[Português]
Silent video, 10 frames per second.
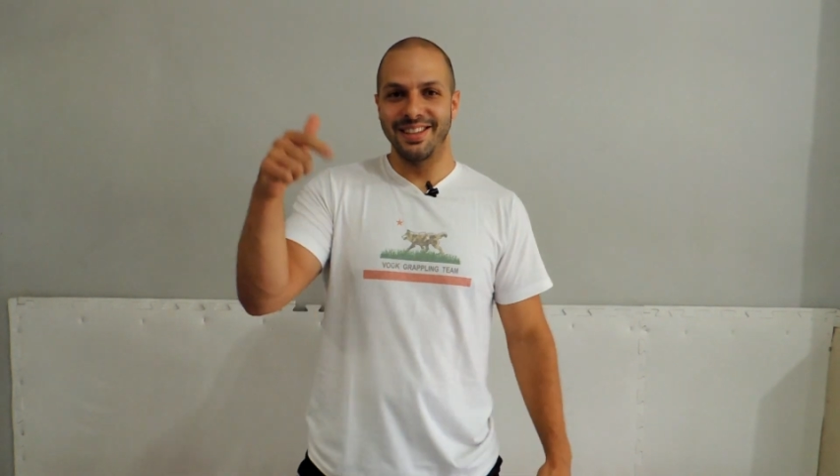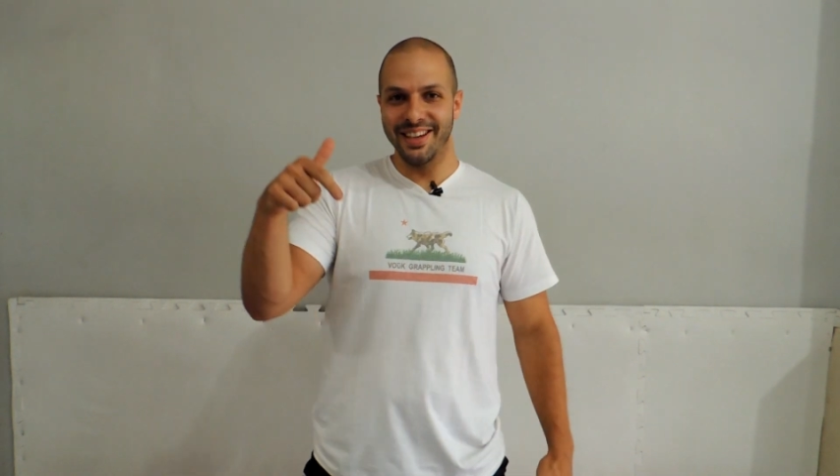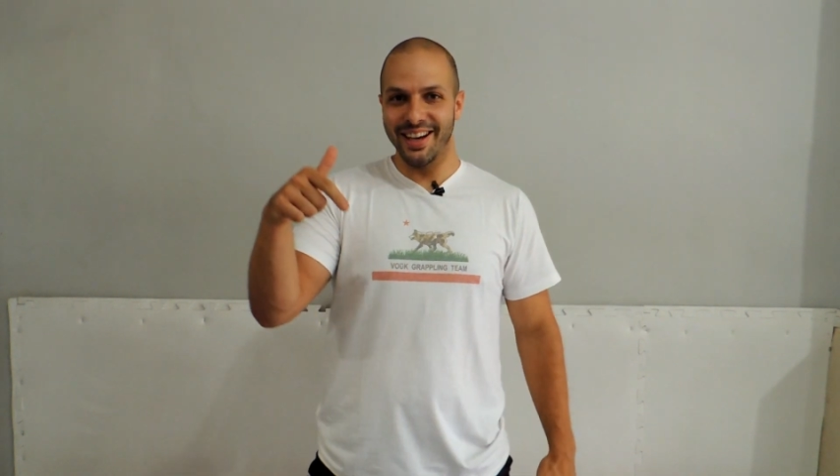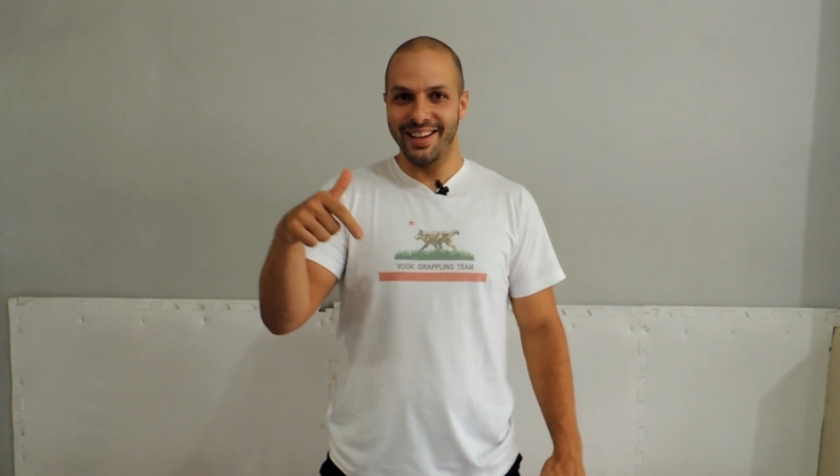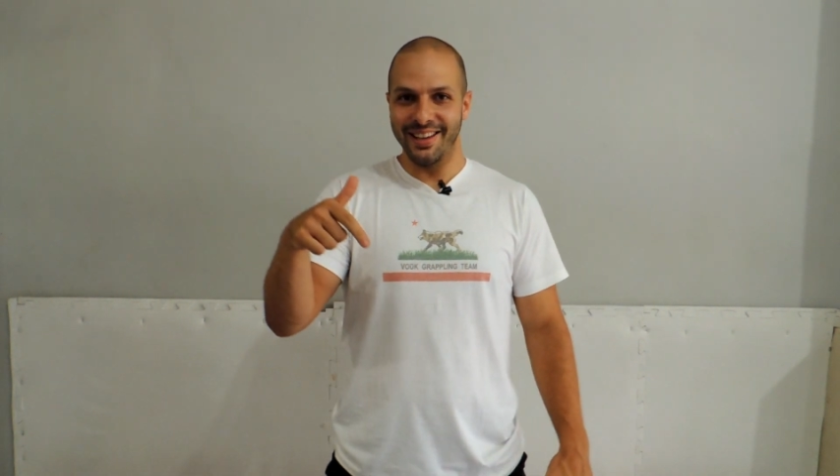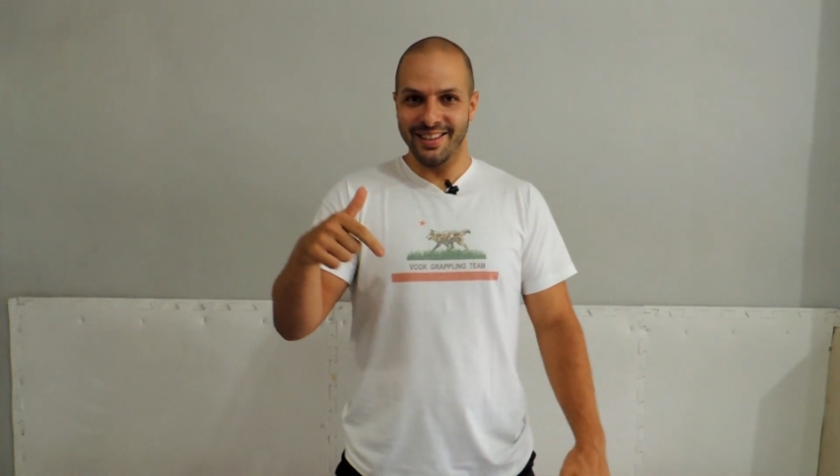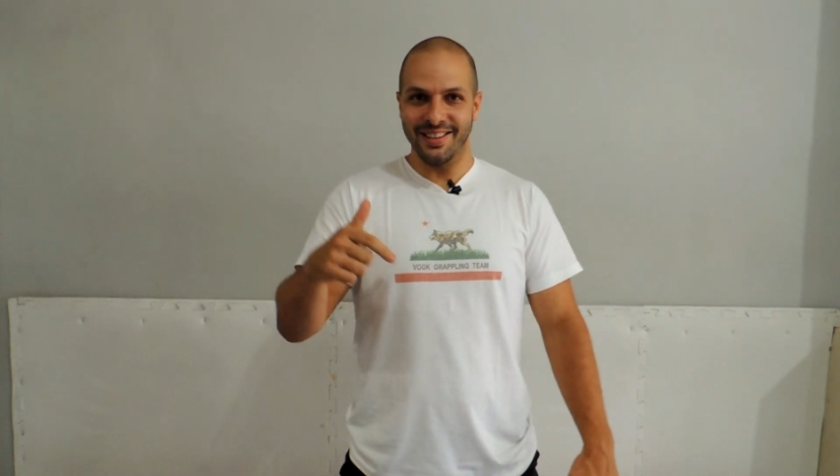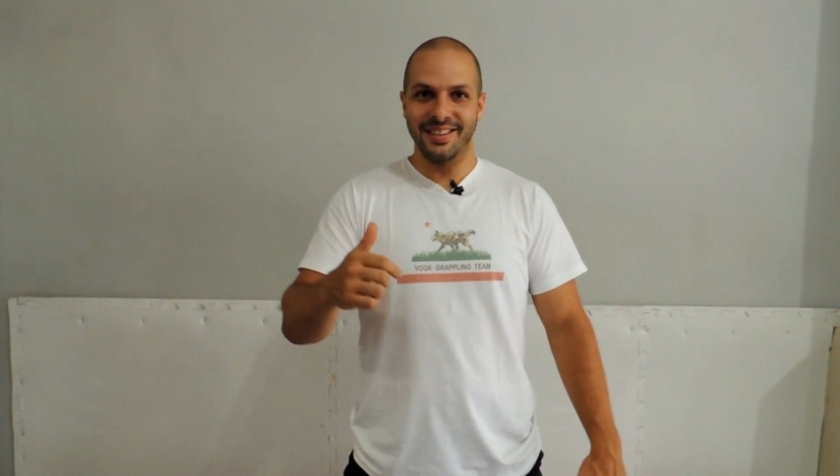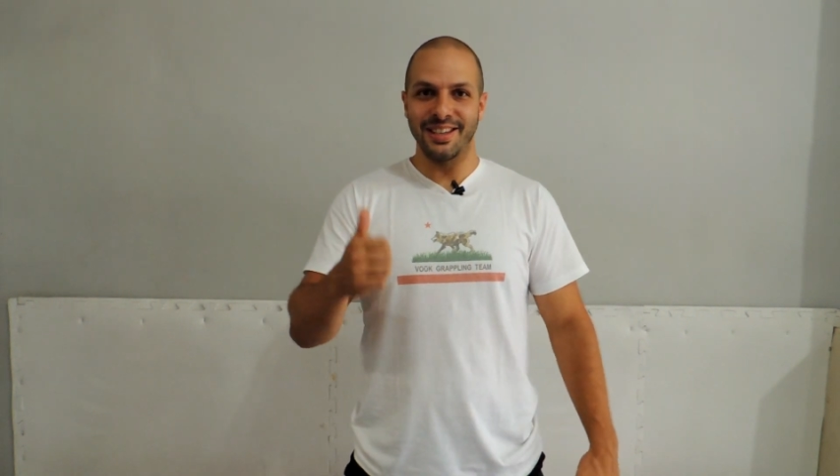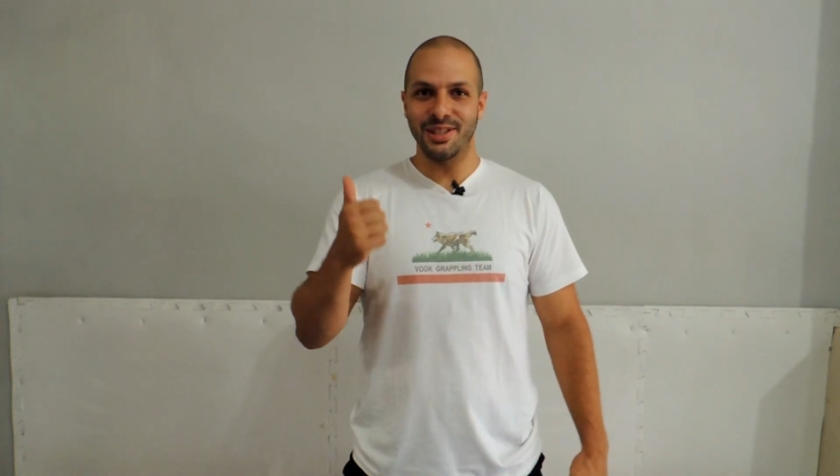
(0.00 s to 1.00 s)
se liga aí
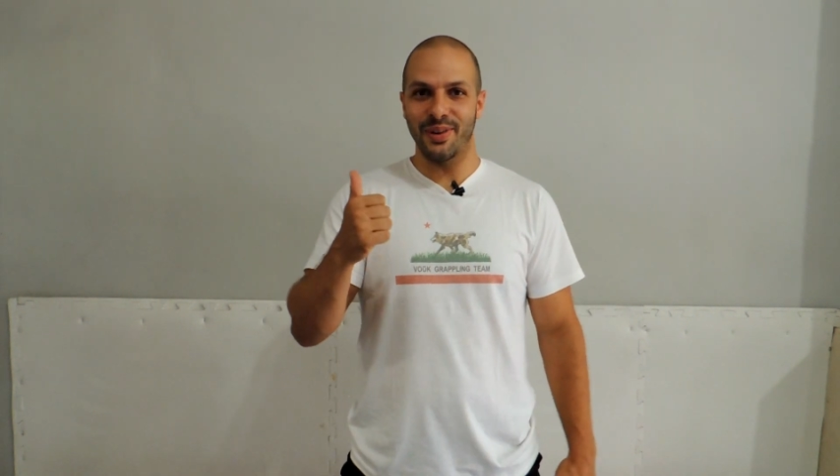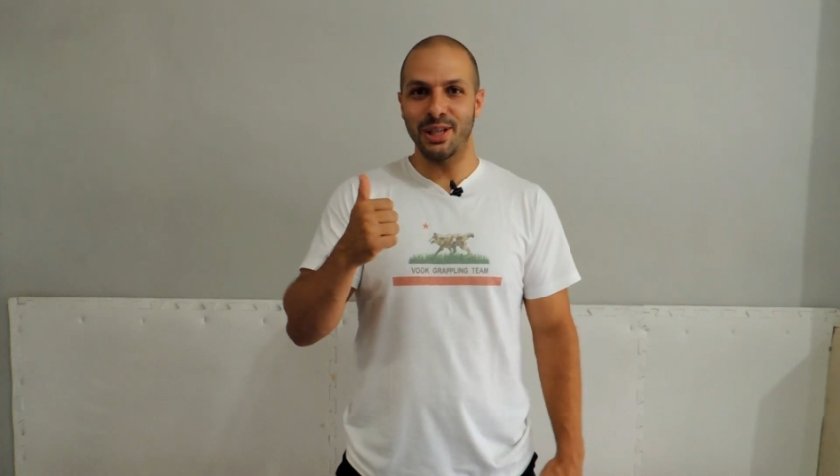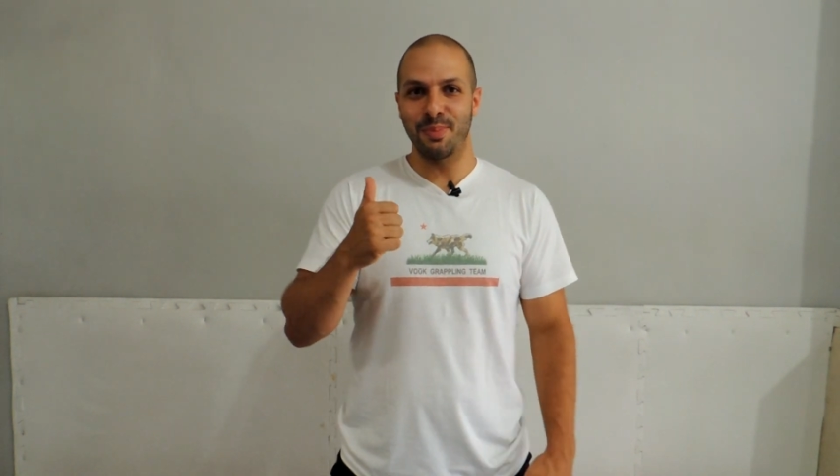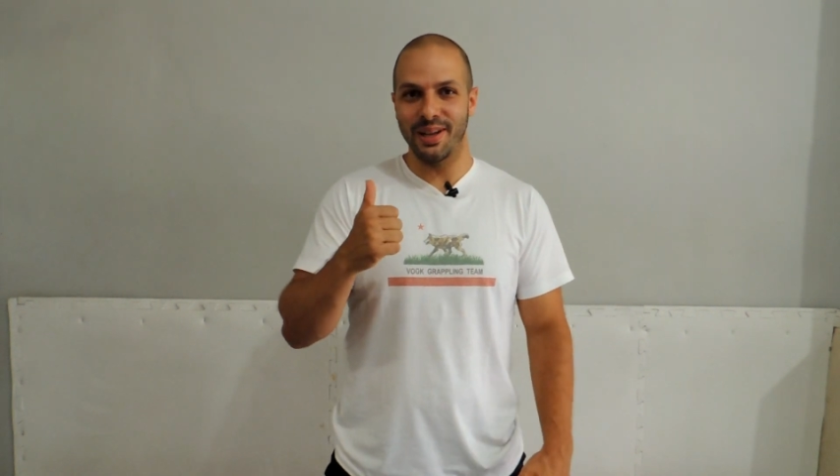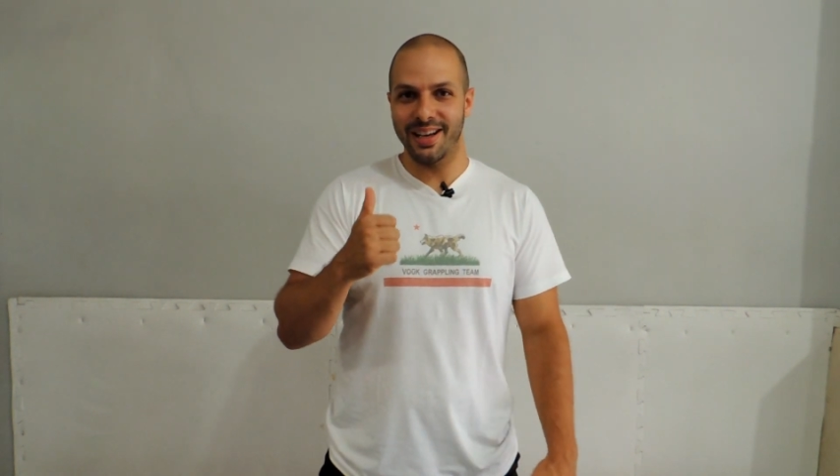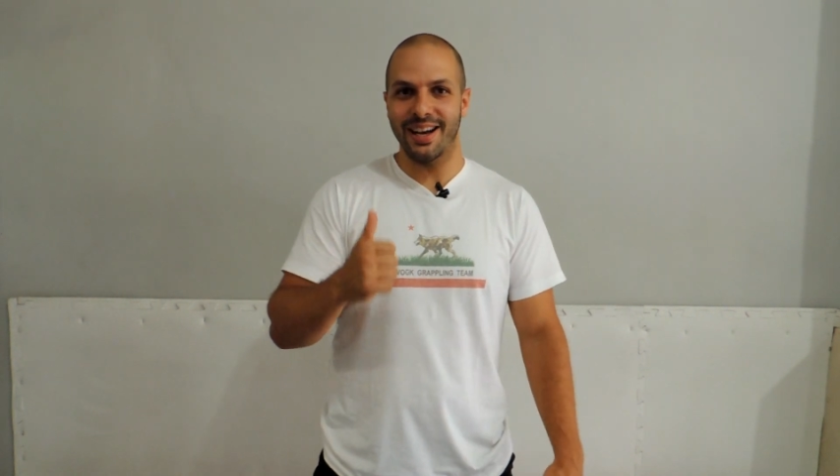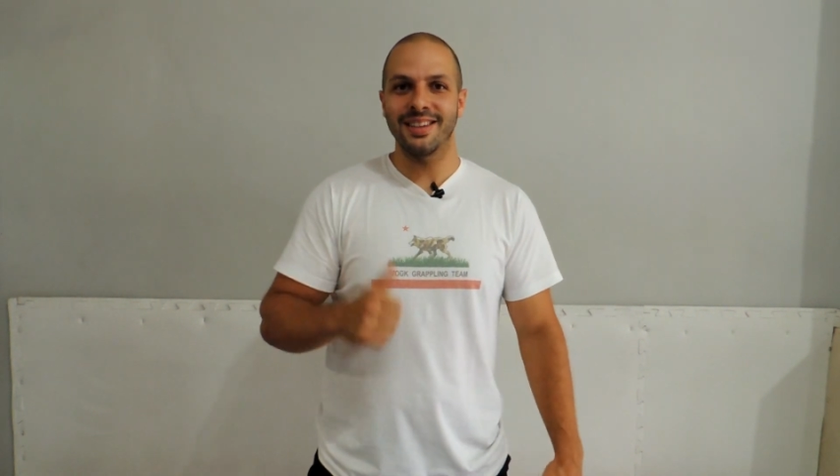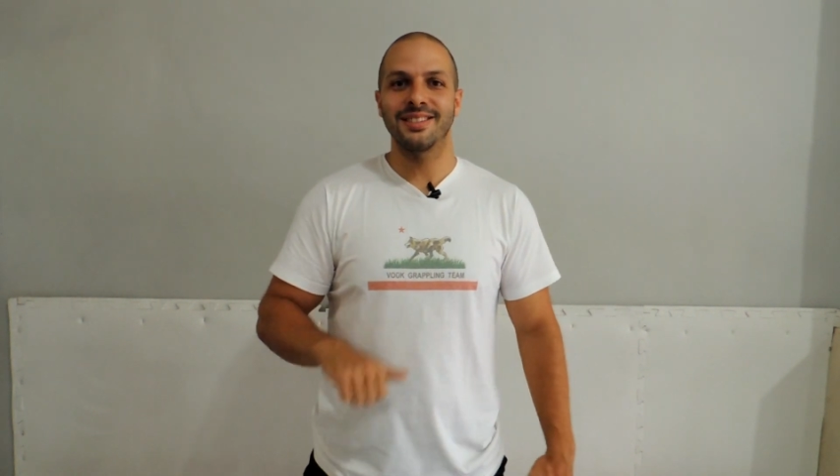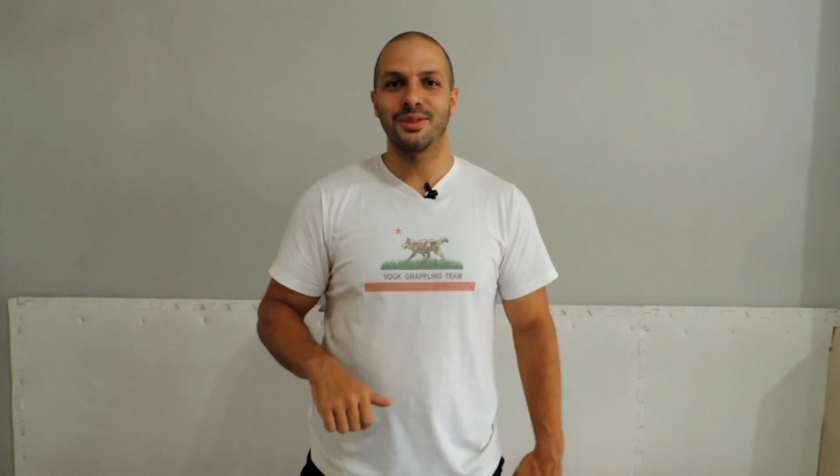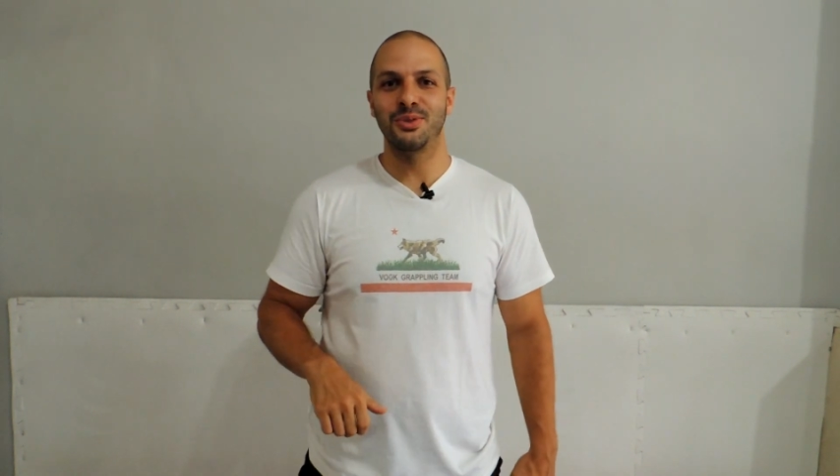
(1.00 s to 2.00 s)
que a gente vai explicar